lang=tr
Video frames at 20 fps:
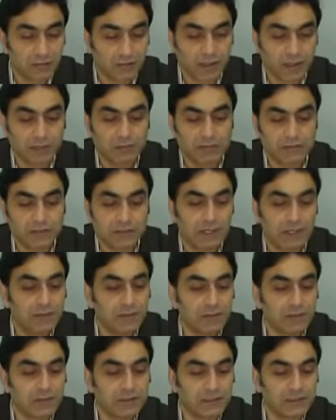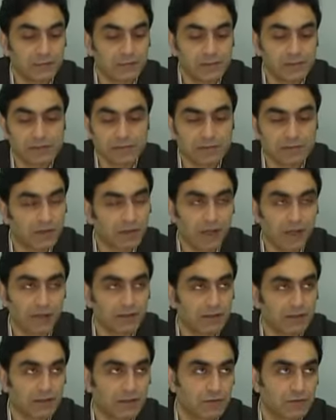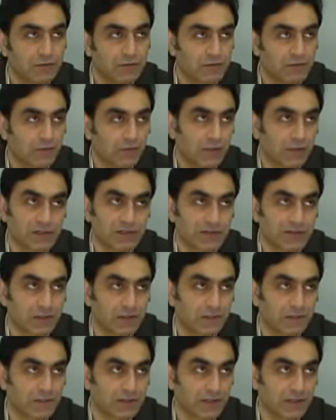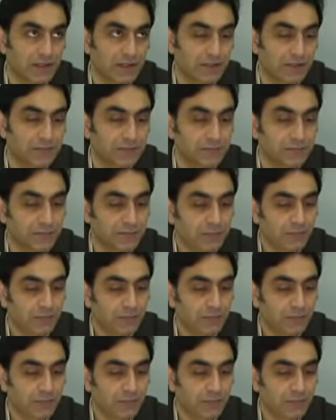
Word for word: benim dilemediğim hiçbir hayrı kavuştur ulaştıramazlar.